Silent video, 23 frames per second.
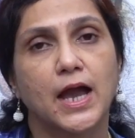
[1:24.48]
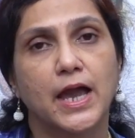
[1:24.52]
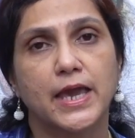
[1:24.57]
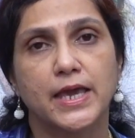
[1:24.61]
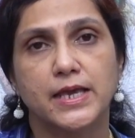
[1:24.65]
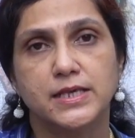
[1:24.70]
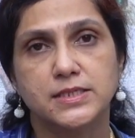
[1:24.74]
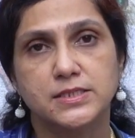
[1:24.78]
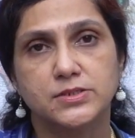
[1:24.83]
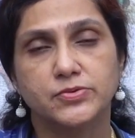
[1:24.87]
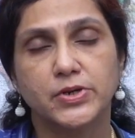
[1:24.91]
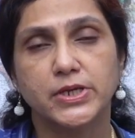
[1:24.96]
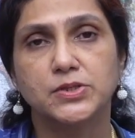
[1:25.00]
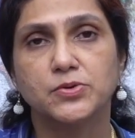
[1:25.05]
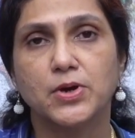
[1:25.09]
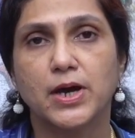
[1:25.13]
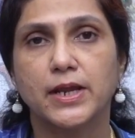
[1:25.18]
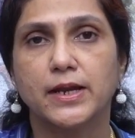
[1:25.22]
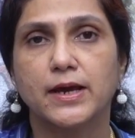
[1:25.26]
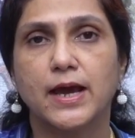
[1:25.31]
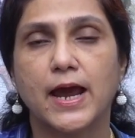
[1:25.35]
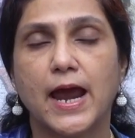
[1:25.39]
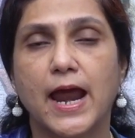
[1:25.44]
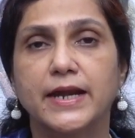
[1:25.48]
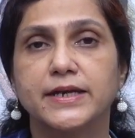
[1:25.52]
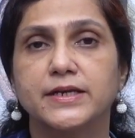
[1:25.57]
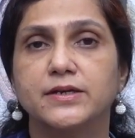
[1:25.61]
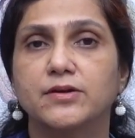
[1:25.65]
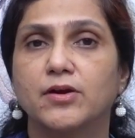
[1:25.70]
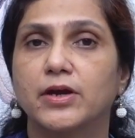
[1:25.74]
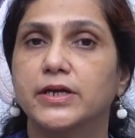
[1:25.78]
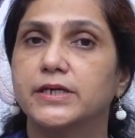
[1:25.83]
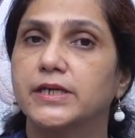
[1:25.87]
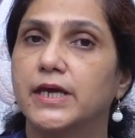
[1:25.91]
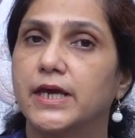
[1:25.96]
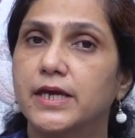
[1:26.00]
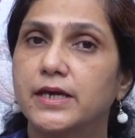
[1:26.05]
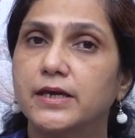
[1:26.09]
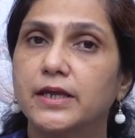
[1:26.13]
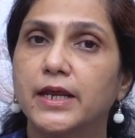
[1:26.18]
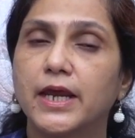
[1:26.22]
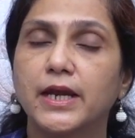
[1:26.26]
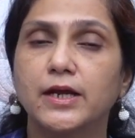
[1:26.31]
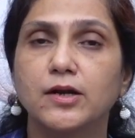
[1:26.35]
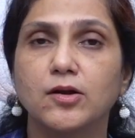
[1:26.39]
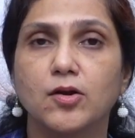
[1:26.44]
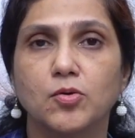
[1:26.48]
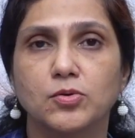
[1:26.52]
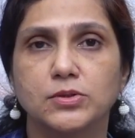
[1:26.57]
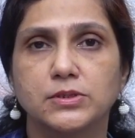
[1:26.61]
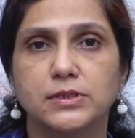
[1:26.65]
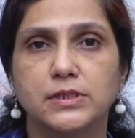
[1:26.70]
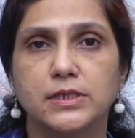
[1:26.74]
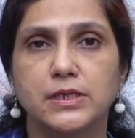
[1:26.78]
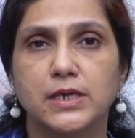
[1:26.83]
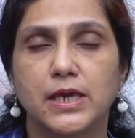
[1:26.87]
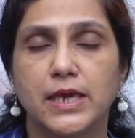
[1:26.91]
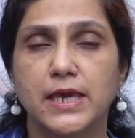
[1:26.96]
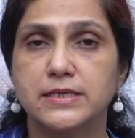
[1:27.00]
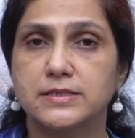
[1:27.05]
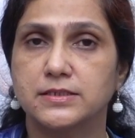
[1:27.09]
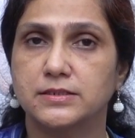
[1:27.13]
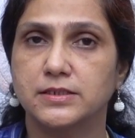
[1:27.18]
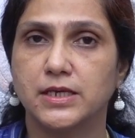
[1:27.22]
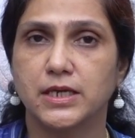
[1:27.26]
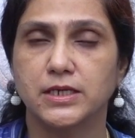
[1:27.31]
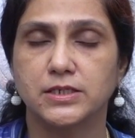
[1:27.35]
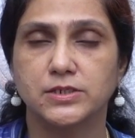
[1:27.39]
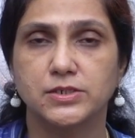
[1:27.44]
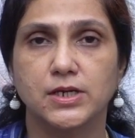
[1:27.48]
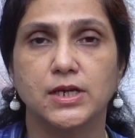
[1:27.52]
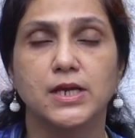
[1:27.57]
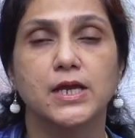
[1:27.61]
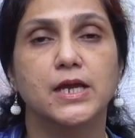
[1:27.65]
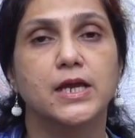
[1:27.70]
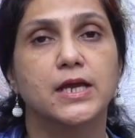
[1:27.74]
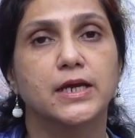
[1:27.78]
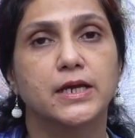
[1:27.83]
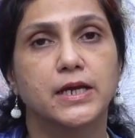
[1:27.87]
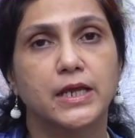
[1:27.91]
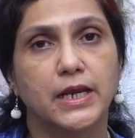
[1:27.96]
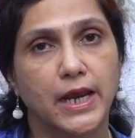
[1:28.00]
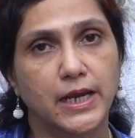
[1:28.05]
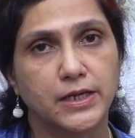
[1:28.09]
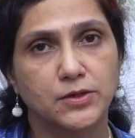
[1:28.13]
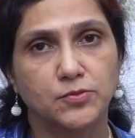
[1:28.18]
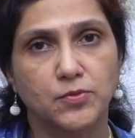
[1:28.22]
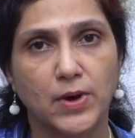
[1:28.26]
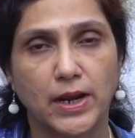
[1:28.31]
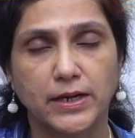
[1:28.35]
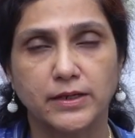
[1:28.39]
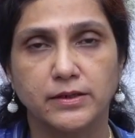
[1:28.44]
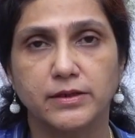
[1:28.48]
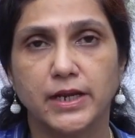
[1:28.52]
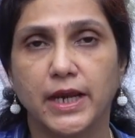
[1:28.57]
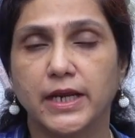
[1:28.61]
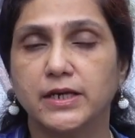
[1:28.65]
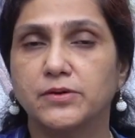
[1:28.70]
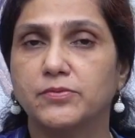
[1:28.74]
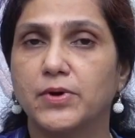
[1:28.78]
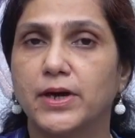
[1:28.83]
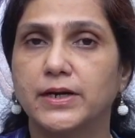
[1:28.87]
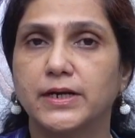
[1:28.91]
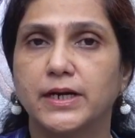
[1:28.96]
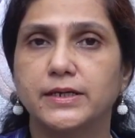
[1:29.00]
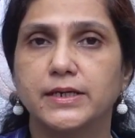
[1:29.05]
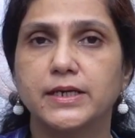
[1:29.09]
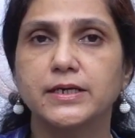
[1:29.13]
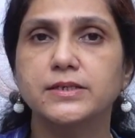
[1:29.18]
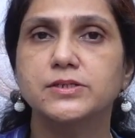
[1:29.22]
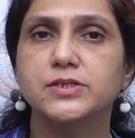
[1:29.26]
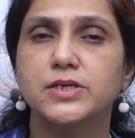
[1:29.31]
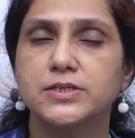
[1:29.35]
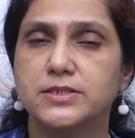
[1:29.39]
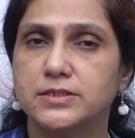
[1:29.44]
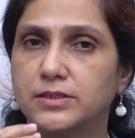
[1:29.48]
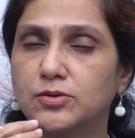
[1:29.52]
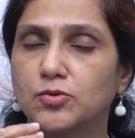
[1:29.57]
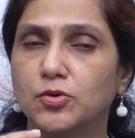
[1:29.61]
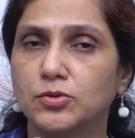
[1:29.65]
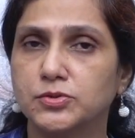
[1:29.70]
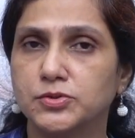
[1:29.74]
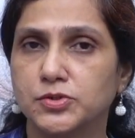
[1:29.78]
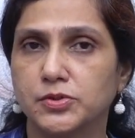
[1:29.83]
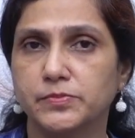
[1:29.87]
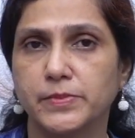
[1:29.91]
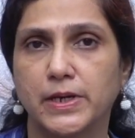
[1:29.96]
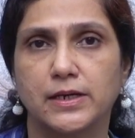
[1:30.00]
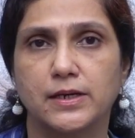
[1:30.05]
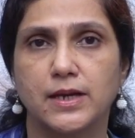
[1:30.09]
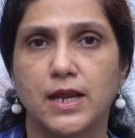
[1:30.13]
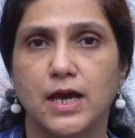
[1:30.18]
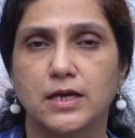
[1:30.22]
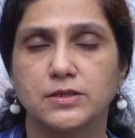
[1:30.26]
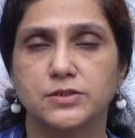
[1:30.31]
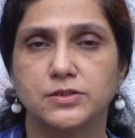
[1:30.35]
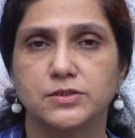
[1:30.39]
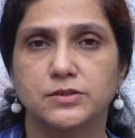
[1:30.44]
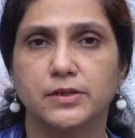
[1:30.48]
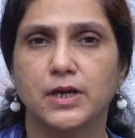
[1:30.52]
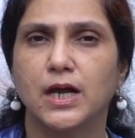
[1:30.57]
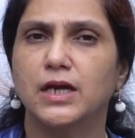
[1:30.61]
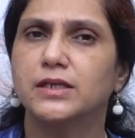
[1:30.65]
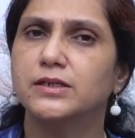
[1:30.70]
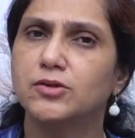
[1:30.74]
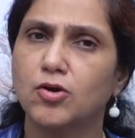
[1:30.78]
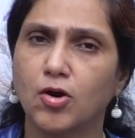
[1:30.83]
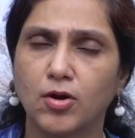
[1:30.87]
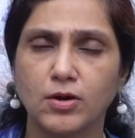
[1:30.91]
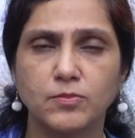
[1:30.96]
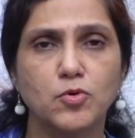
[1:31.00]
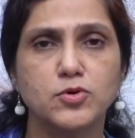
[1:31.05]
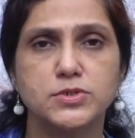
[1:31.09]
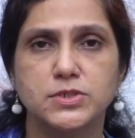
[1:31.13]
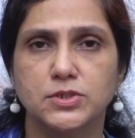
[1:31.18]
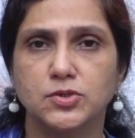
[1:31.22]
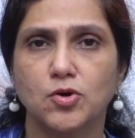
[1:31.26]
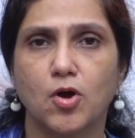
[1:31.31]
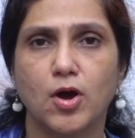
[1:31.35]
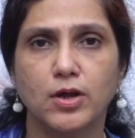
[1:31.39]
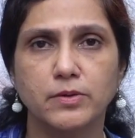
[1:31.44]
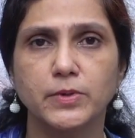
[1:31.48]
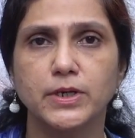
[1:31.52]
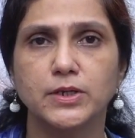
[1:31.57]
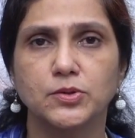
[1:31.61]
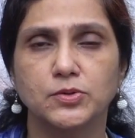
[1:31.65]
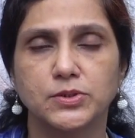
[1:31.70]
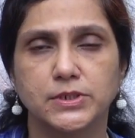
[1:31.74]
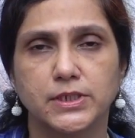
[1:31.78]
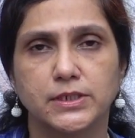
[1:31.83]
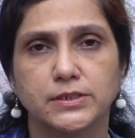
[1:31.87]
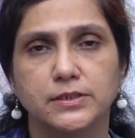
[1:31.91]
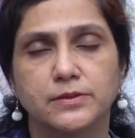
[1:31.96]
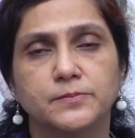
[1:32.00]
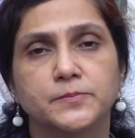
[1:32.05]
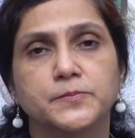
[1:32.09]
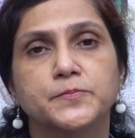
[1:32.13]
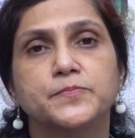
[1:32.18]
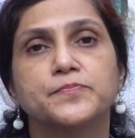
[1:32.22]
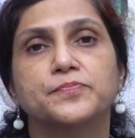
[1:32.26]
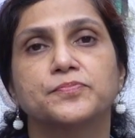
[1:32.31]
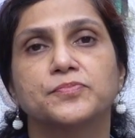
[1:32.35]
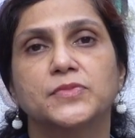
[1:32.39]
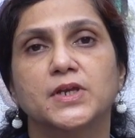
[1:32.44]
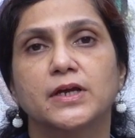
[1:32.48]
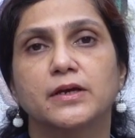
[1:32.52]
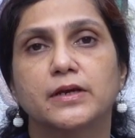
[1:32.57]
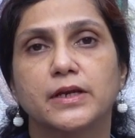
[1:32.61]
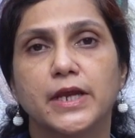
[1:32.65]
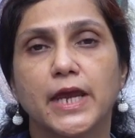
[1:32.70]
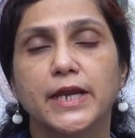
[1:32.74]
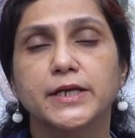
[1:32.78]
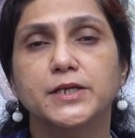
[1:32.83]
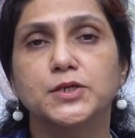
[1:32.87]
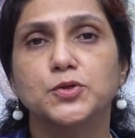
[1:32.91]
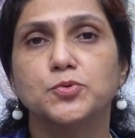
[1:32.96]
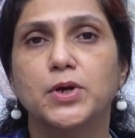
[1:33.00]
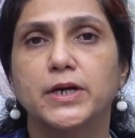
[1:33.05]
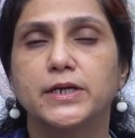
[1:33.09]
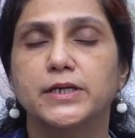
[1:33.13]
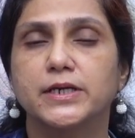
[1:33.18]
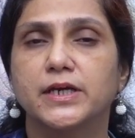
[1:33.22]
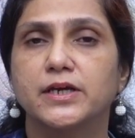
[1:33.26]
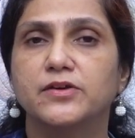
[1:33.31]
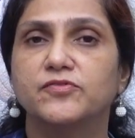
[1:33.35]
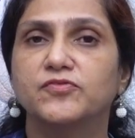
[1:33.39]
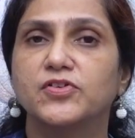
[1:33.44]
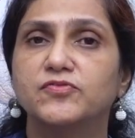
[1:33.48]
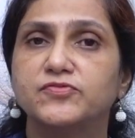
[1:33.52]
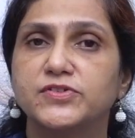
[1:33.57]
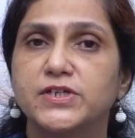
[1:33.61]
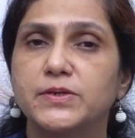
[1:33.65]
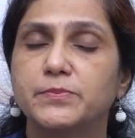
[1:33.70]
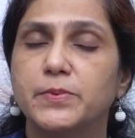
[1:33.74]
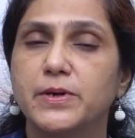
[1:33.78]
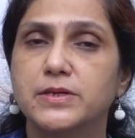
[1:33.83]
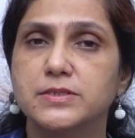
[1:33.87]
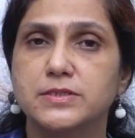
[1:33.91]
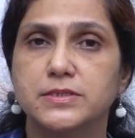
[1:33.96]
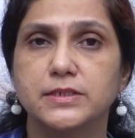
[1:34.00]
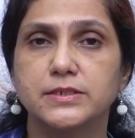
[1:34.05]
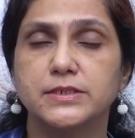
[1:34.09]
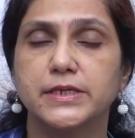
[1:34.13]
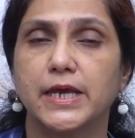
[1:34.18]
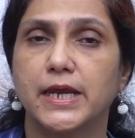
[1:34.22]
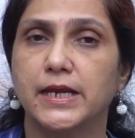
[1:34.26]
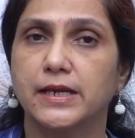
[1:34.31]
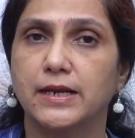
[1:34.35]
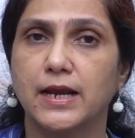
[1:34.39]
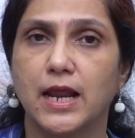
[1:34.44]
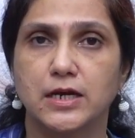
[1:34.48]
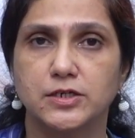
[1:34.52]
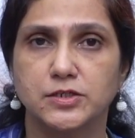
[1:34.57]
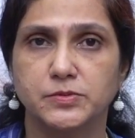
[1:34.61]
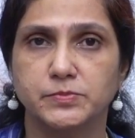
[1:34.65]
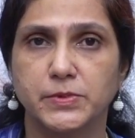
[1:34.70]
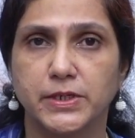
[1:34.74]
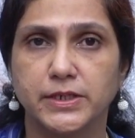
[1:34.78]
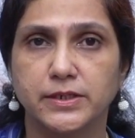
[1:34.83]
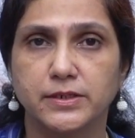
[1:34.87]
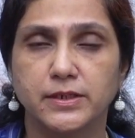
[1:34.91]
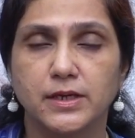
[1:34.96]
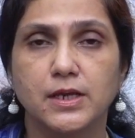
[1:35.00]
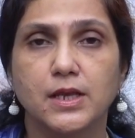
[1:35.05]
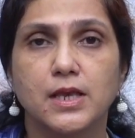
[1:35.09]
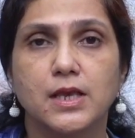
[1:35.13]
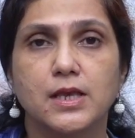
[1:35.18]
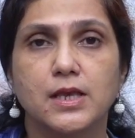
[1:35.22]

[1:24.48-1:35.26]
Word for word: ఆ ఎక్స్రే ద్వారా అడినాయిడ్ ఏ గ్రేడ్లో ఉంది ఏ స్టేజ్ గ్రేడ్ వన్ గ్రేడ్ వన్ అంటే జస్ట్ కొంచెం ఎన్లార్జ్ అండ్ ఆల్మోస్ట్ నార్మల్ ఉంటుంది గ్రేడ్ టూ అంటే ఫిఫ్టీ పర్సెంట్ ఎన్లార్జ్మెంట్